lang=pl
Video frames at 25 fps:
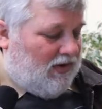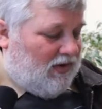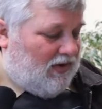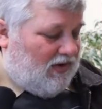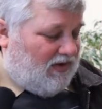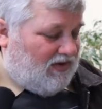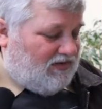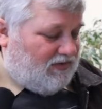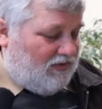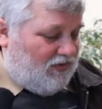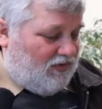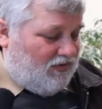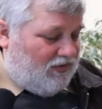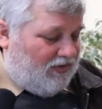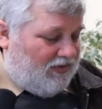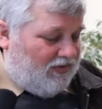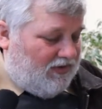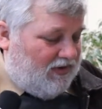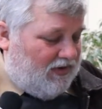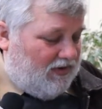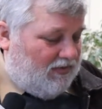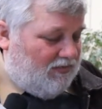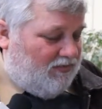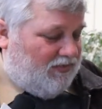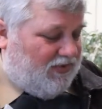Jestem
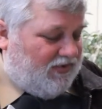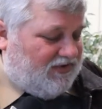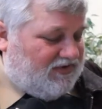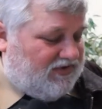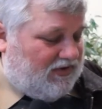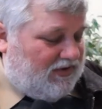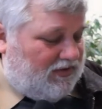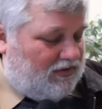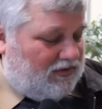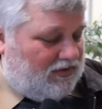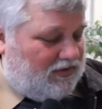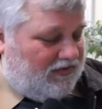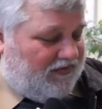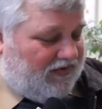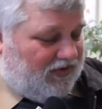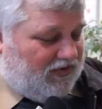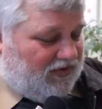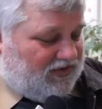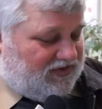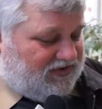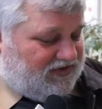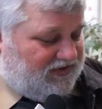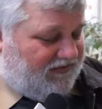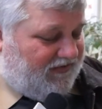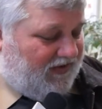członkiem Polskiego
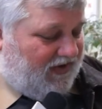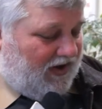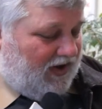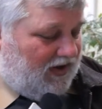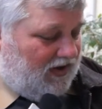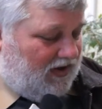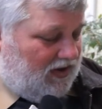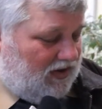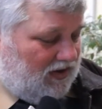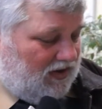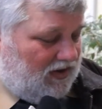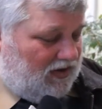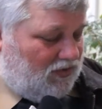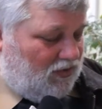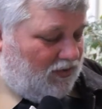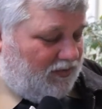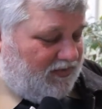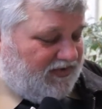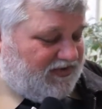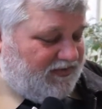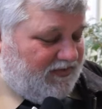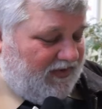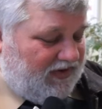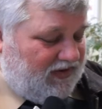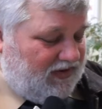Towarzystwa
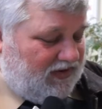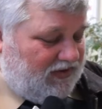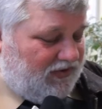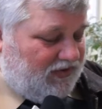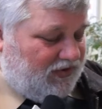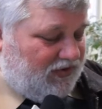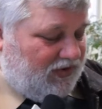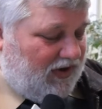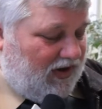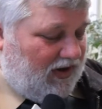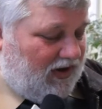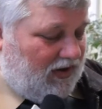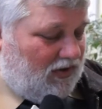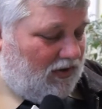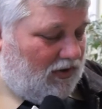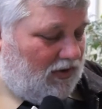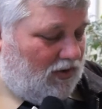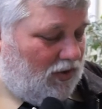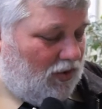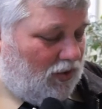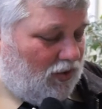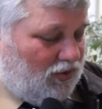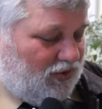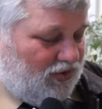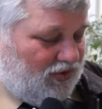
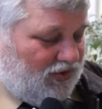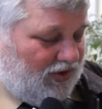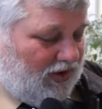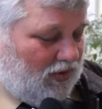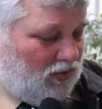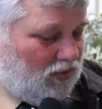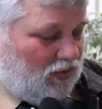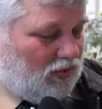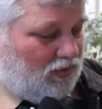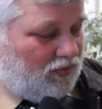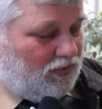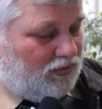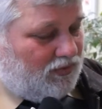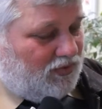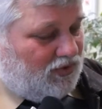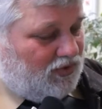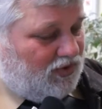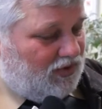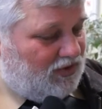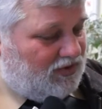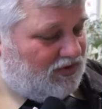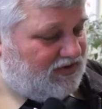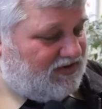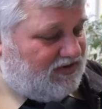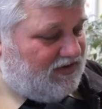Numizmatycznego, oddział
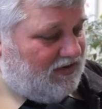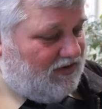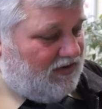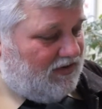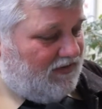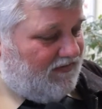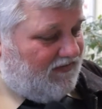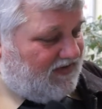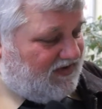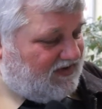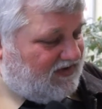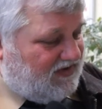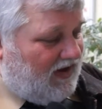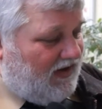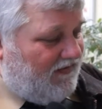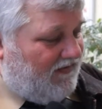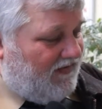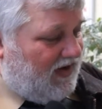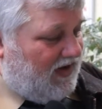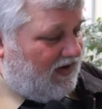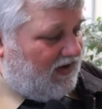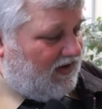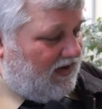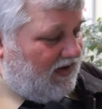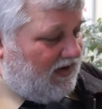Grudziąc.
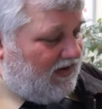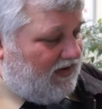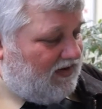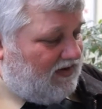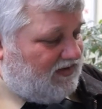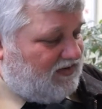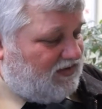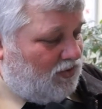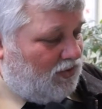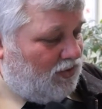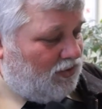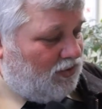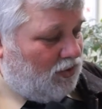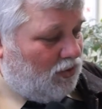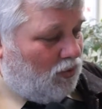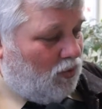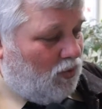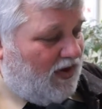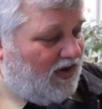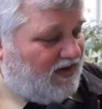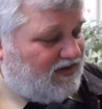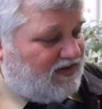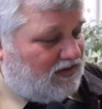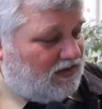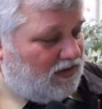Wystawa ta jest
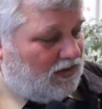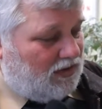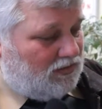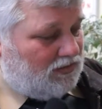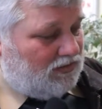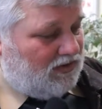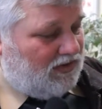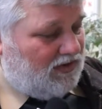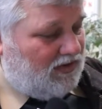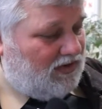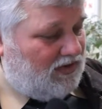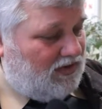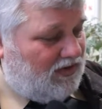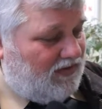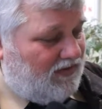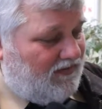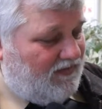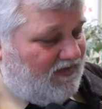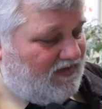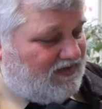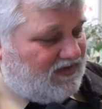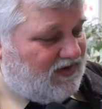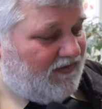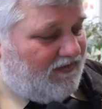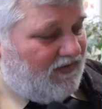kontynuacją y,
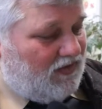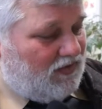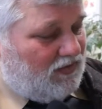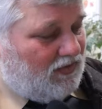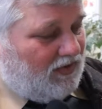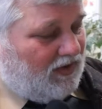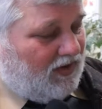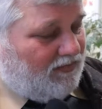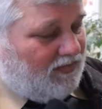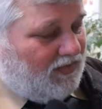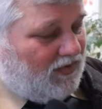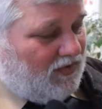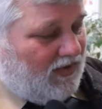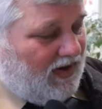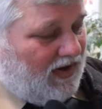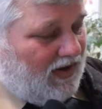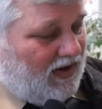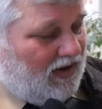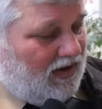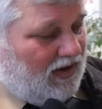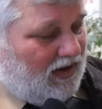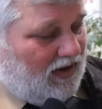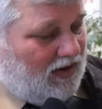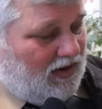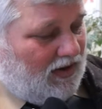wystawy, która była
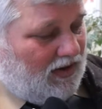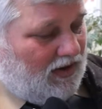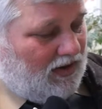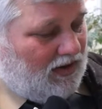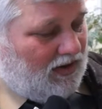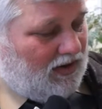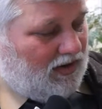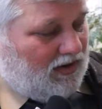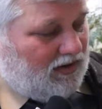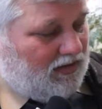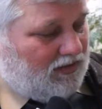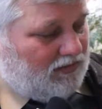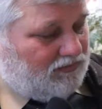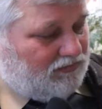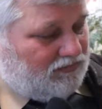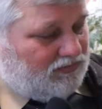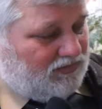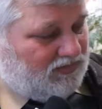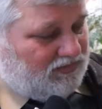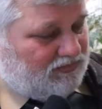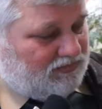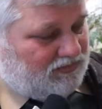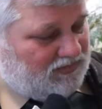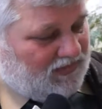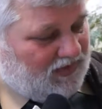
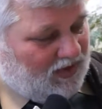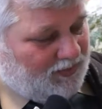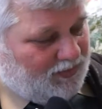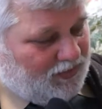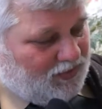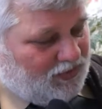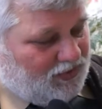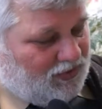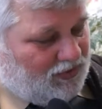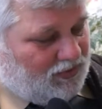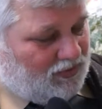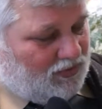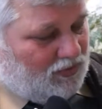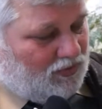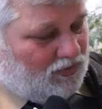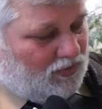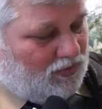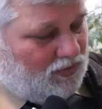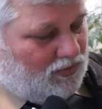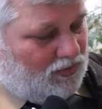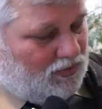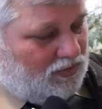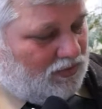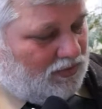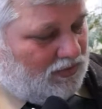na
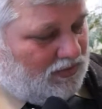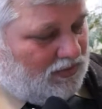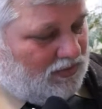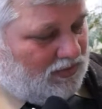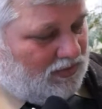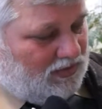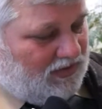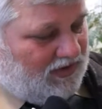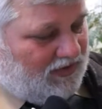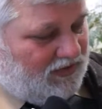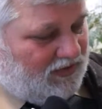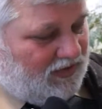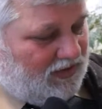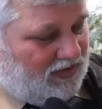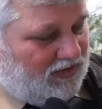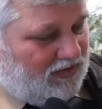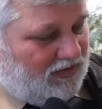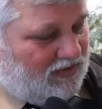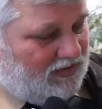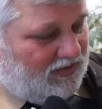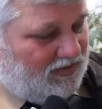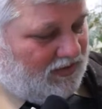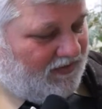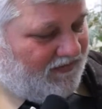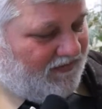początku
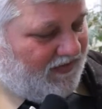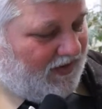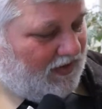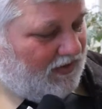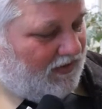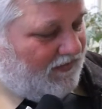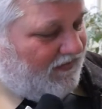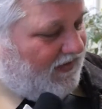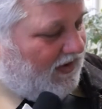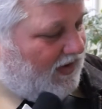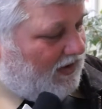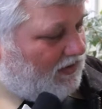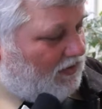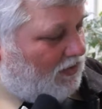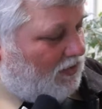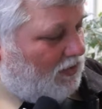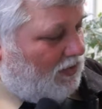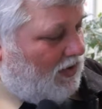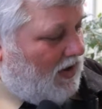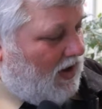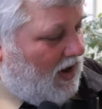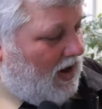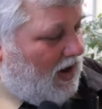naszego nowego wieku